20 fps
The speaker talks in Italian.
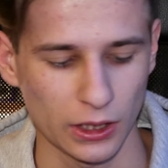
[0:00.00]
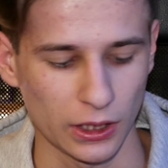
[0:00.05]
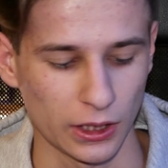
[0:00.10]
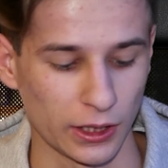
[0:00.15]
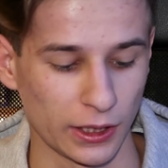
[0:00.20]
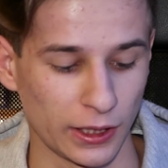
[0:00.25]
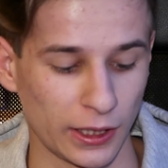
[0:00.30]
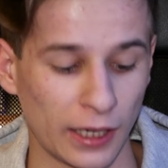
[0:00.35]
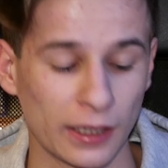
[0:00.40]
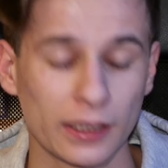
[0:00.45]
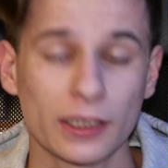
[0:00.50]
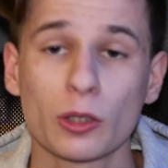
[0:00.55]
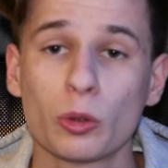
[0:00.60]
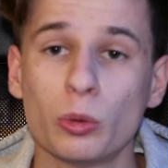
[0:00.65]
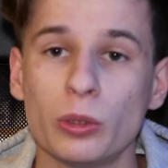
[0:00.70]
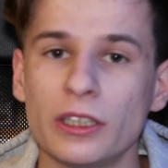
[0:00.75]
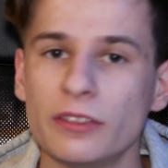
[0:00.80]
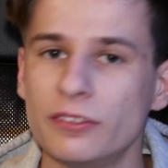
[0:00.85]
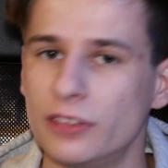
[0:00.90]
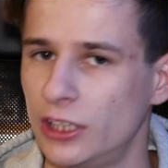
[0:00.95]
anche
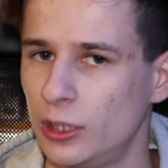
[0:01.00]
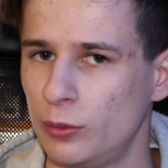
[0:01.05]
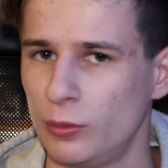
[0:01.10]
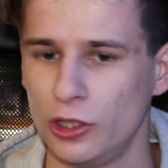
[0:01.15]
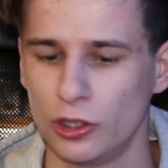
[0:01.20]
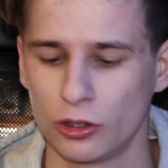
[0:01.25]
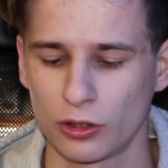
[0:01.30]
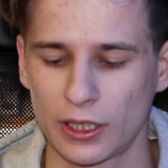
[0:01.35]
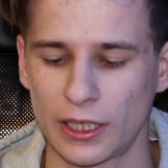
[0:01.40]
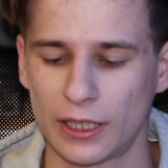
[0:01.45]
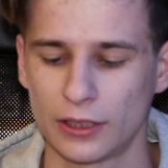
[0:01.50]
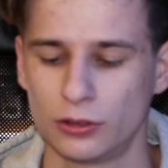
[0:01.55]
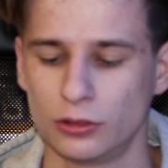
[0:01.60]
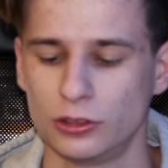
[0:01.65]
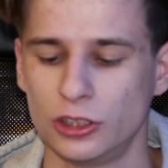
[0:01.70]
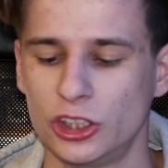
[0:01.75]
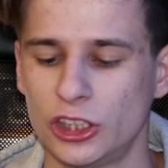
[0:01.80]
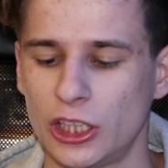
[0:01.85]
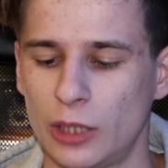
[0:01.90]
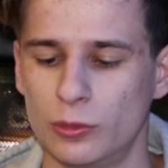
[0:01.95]
qui viene migliorato
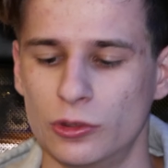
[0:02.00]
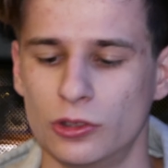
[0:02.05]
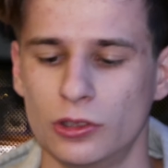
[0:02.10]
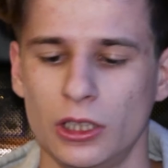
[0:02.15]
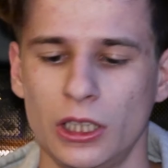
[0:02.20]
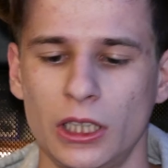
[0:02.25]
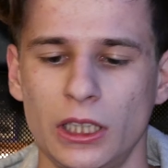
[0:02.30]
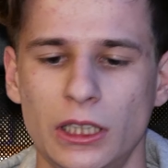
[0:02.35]
diciamo